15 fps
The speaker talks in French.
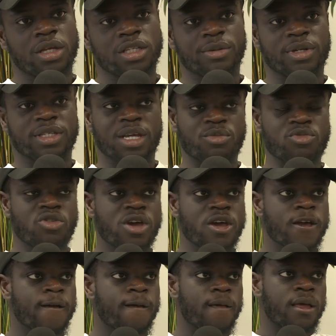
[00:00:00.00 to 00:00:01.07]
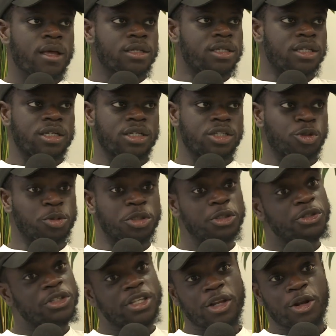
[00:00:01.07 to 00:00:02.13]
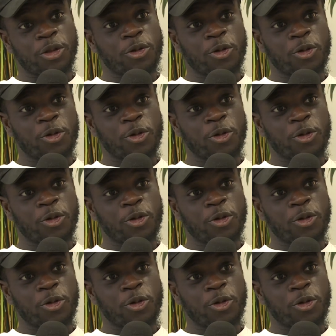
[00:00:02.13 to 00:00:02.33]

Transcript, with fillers: Sébastien Muet je suis obligé de citer leur